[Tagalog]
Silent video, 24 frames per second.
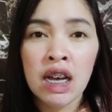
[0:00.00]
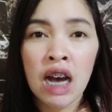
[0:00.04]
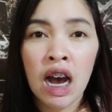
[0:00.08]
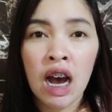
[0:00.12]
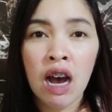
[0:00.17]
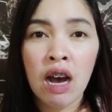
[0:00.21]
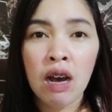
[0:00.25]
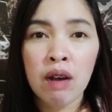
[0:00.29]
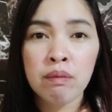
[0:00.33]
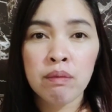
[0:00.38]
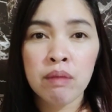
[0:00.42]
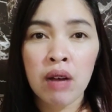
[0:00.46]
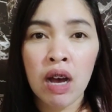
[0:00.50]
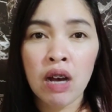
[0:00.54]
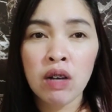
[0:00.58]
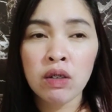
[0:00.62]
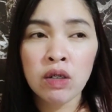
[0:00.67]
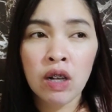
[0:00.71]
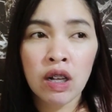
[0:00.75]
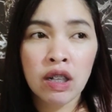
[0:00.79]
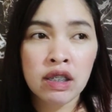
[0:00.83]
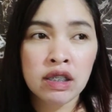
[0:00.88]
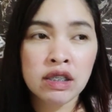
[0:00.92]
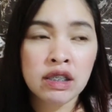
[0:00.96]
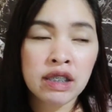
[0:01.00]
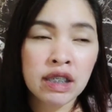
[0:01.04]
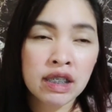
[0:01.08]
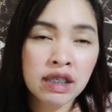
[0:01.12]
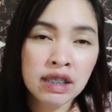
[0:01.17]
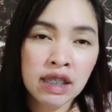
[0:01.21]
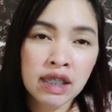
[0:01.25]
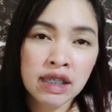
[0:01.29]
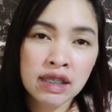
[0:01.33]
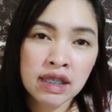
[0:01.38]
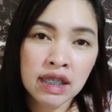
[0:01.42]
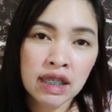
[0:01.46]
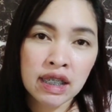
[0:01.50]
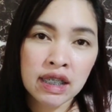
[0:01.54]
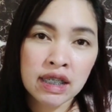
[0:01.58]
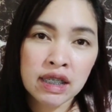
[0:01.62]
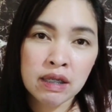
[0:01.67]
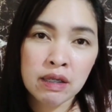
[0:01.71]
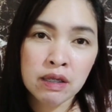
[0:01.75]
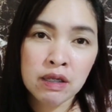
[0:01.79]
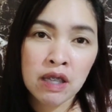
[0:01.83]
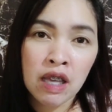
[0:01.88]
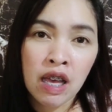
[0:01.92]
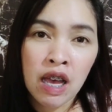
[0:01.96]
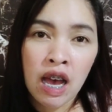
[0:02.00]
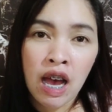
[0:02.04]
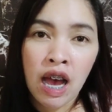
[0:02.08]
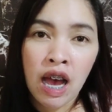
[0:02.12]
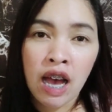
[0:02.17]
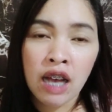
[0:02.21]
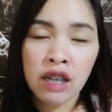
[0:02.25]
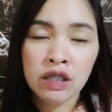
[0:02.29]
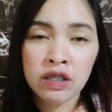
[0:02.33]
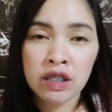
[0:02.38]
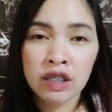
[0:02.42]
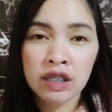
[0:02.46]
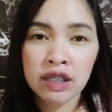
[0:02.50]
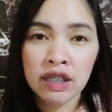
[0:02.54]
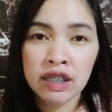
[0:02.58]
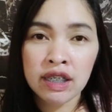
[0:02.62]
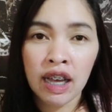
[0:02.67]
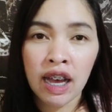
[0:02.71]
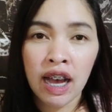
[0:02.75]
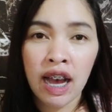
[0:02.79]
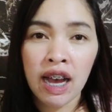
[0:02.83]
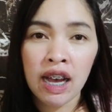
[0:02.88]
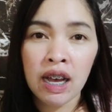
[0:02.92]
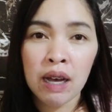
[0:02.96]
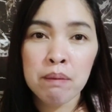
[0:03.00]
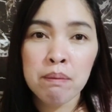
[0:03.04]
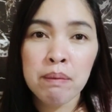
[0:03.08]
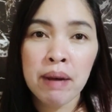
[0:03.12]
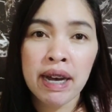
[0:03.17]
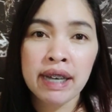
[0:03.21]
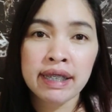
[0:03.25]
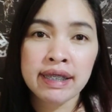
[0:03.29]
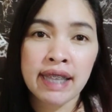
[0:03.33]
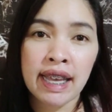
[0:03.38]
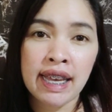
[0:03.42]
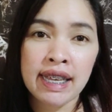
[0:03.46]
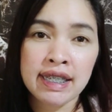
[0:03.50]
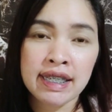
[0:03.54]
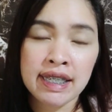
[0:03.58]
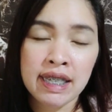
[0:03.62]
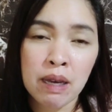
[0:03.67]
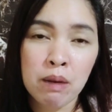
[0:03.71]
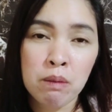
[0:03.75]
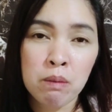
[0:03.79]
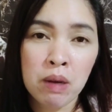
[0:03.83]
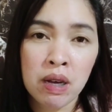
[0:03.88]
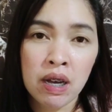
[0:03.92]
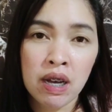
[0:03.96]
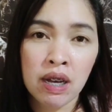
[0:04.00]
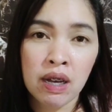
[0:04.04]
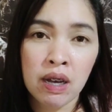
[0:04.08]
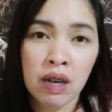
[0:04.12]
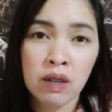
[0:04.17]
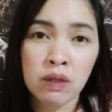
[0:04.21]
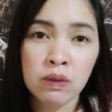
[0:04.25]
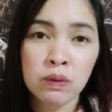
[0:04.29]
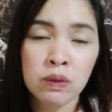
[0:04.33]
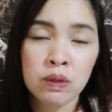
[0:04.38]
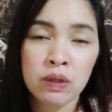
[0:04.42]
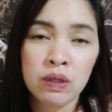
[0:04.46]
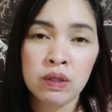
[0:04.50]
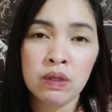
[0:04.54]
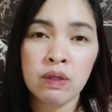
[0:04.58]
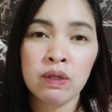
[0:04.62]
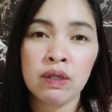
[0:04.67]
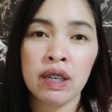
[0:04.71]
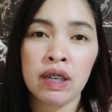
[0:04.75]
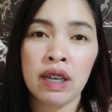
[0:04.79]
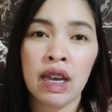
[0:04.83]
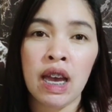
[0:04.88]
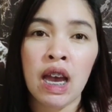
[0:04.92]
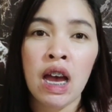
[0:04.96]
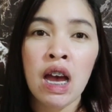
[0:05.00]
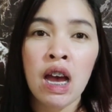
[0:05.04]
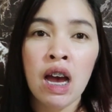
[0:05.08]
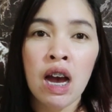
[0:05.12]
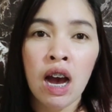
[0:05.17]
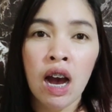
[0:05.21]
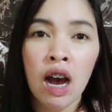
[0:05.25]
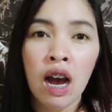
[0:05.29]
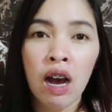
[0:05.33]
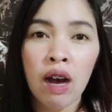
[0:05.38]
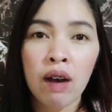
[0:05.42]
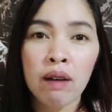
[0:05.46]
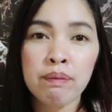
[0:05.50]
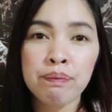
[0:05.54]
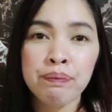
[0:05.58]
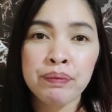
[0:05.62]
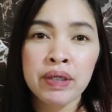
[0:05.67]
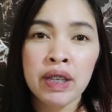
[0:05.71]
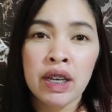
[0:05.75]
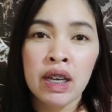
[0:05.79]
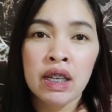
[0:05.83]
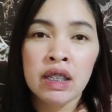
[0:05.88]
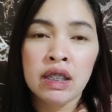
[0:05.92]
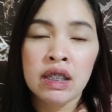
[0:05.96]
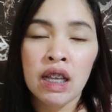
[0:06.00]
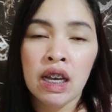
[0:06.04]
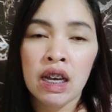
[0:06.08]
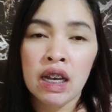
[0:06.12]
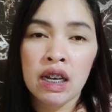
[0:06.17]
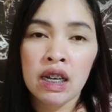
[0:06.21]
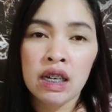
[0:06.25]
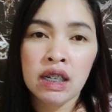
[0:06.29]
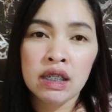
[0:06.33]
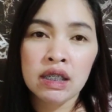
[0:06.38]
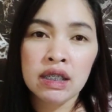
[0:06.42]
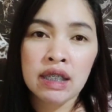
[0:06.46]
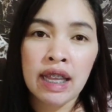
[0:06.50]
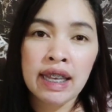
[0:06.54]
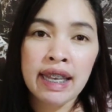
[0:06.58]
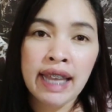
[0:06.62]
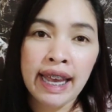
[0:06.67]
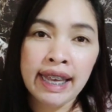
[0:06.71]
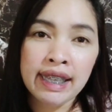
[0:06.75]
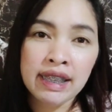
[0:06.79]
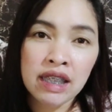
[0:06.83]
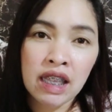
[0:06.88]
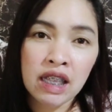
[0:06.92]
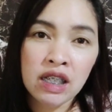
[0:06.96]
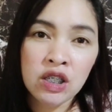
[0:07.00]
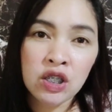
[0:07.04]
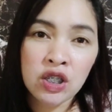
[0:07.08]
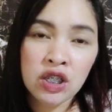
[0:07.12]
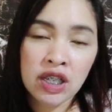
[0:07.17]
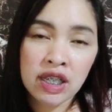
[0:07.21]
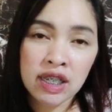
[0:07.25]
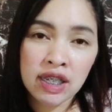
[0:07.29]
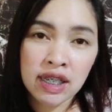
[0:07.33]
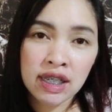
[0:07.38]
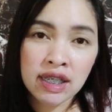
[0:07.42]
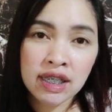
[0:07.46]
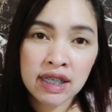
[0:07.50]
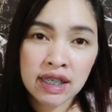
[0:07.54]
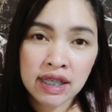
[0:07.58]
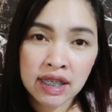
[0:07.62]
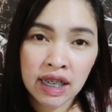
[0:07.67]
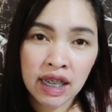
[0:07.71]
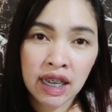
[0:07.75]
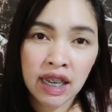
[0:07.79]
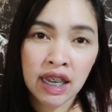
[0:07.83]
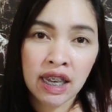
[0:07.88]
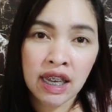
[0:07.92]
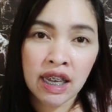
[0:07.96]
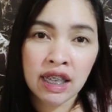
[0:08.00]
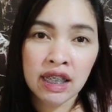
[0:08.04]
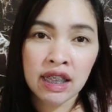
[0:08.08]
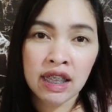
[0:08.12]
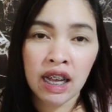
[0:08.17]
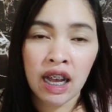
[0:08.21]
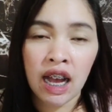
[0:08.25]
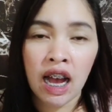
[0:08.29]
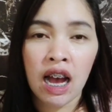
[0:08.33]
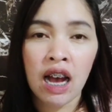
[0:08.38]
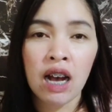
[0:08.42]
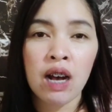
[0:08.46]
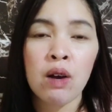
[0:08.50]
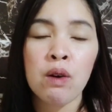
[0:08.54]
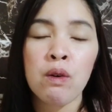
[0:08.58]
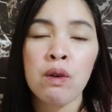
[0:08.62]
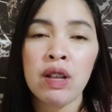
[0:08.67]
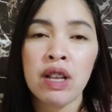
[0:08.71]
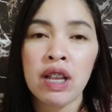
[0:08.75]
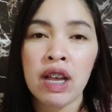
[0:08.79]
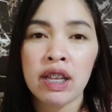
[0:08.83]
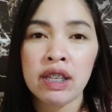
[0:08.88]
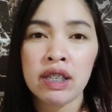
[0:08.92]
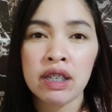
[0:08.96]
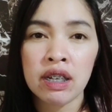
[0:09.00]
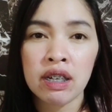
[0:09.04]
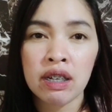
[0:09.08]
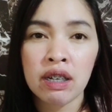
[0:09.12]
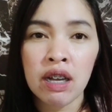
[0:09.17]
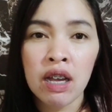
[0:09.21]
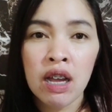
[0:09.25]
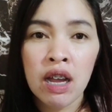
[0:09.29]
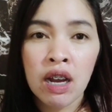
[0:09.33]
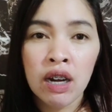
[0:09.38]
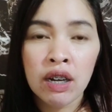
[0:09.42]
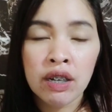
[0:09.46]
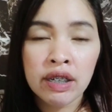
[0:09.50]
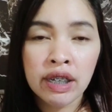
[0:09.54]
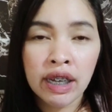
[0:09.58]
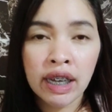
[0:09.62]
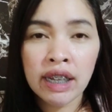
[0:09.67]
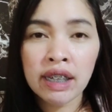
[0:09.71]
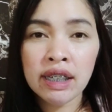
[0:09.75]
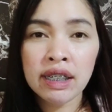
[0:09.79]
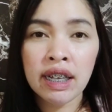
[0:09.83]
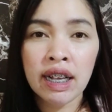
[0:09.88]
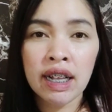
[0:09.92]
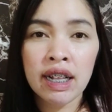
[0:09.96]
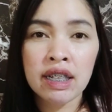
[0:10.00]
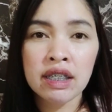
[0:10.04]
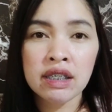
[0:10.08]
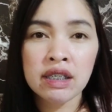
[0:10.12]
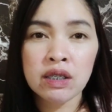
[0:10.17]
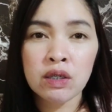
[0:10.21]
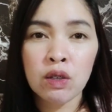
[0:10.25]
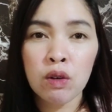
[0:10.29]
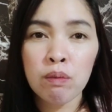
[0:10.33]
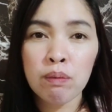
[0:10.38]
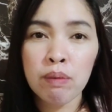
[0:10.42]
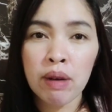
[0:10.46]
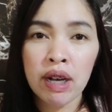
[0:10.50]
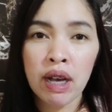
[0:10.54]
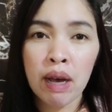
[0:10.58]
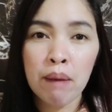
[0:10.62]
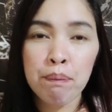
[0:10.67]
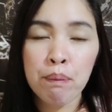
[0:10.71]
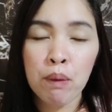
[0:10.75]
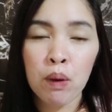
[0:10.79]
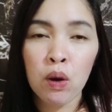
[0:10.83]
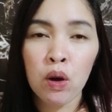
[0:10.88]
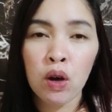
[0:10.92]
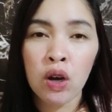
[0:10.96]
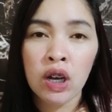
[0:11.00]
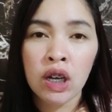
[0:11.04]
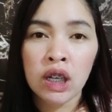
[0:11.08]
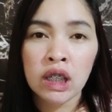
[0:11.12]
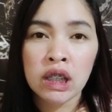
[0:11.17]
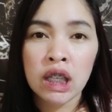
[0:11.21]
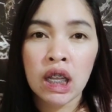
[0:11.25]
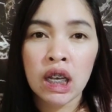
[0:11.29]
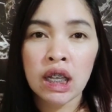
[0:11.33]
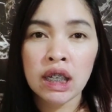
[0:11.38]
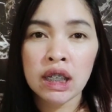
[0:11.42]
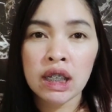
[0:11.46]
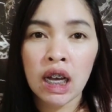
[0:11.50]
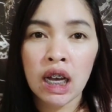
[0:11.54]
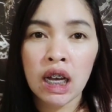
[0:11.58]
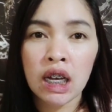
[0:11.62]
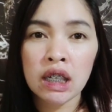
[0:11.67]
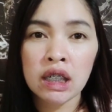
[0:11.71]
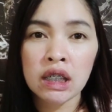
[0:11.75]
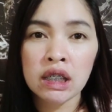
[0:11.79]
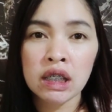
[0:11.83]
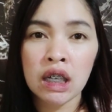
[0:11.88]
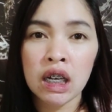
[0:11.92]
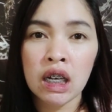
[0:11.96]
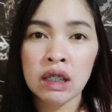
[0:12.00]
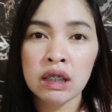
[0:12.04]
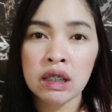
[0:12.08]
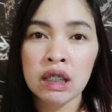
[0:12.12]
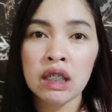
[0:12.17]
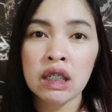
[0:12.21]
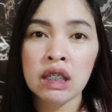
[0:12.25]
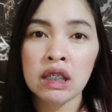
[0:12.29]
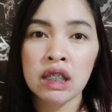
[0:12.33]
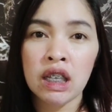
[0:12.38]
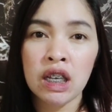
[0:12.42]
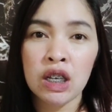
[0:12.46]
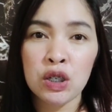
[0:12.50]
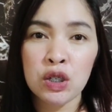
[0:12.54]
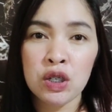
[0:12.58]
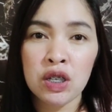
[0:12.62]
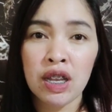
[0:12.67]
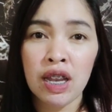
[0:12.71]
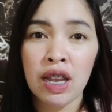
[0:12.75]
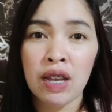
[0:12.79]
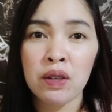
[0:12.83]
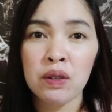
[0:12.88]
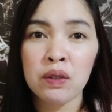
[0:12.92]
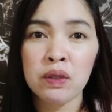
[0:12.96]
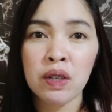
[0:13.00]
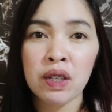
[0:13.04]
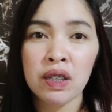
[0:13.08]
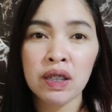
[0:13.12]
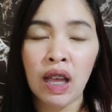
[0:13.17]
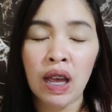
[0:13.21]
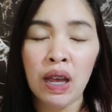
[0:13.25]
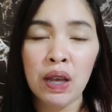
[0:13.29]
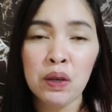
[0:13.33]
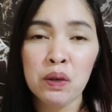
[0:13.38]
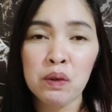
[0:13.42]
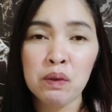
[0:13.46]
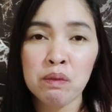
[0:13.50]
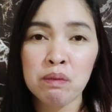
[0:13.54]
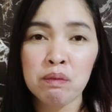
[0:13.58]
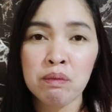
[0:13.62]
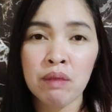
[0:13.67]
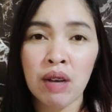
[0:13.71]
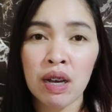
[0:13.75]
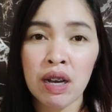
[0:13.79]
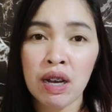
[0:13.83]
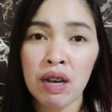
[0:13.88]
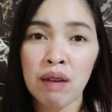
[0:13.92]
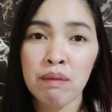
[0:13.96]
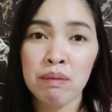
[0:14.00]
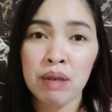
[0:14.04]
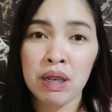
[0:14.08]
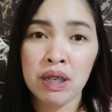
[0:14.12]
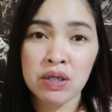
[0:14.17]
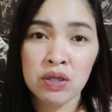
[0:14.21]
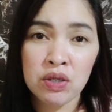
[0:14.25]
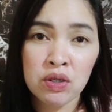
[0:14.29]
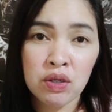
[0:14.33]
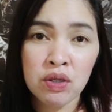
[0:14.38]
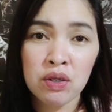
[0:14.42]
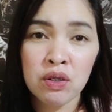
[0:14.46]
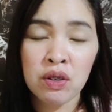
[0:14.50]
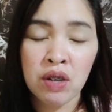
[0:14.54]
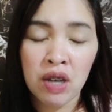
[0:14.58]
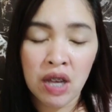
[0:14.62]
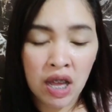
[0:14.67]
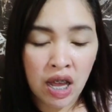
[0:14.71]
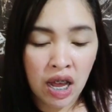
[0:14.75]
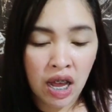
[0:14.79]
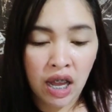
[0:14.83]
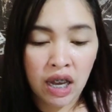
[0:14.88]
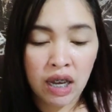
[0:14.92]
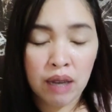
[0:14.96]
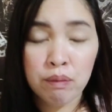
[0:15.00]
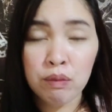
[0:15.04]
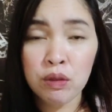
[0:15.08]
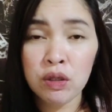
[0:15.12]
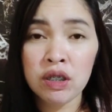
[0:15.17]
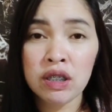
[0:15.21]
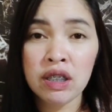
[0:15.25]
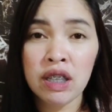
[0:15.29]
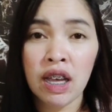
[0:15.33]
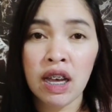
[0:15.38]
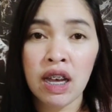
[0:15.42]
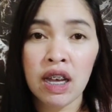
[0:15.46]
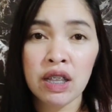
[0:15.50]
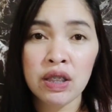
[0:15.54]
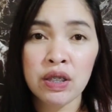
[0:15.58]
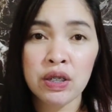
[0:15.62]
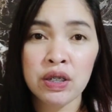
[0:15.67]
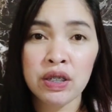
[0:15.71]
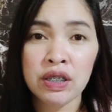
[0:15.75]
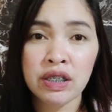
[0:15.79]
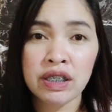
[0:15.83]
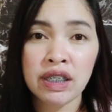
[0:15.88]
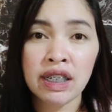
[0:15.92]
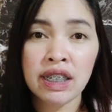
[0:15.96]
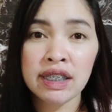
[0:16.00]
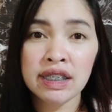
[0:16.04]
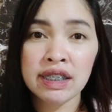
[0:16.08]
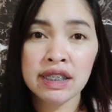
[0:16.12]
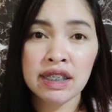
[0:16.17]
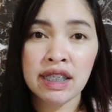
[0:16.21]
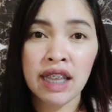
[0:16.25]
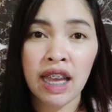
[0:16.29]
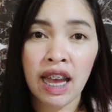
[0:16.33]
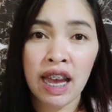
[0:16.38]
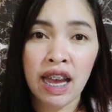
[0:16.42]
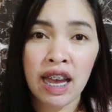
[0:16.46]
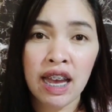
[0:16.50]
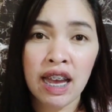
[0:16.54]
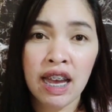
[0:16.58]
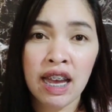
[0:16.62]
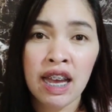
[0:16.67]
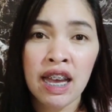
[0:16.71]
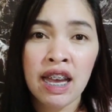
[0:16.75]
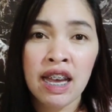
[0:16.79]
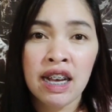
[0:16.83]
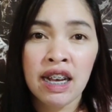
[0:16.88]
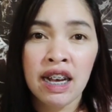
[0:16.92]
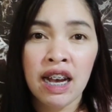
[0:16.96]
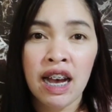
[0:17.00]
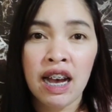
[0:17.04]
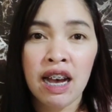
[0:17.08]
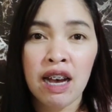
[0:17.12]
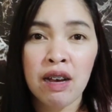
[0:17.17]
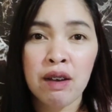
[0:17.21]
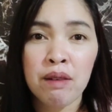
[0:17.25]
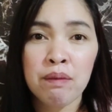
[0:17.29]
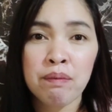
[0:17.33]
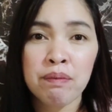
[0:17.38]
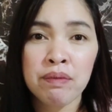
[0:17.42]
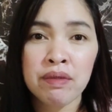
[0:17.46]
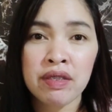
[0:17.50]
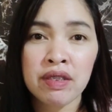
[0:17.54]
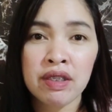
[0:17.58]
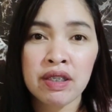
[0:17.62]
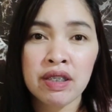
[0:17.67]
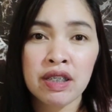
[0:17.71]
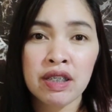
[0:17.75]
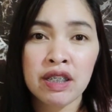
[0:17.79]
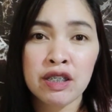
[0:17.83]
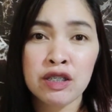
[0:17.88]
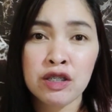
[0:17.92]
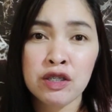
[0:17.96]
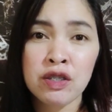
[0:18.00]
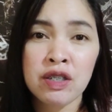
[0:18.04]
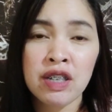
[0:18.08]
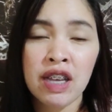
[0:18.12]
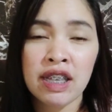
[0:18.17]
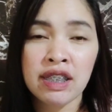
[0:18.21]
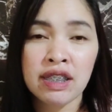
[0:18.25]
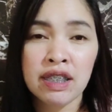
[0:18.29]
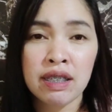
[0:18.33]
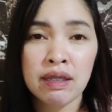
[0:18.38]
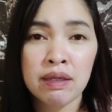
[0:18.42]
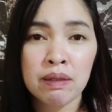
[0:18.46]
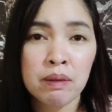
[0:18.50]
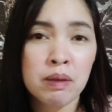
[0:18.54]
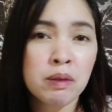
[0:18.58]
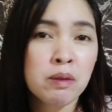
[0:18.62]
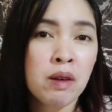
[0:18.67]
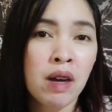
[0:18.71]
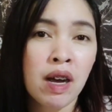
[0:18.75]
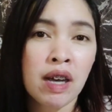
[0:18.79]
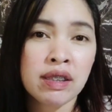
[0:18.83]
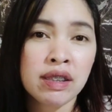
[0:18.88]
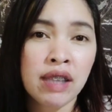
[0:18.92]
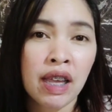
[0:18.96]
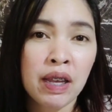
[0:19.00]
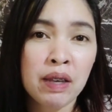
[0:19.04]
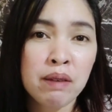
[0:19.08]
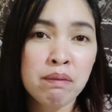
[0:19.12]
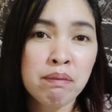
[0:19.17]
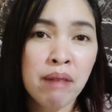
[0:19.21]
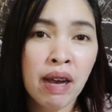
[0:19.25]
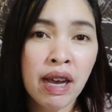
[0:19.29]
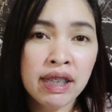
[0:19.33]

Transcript: Um, ang collagen kasi is actually nakakabata siya mga kanguso eh. Um, naglalighten siya ng skin, nakakawala ng wrinkles. Kumbaga po, talagang uh, tinitake siya lalo na tayong mga medyo, alam nyo na, 30s na. Um, gusto natin magmukha tayong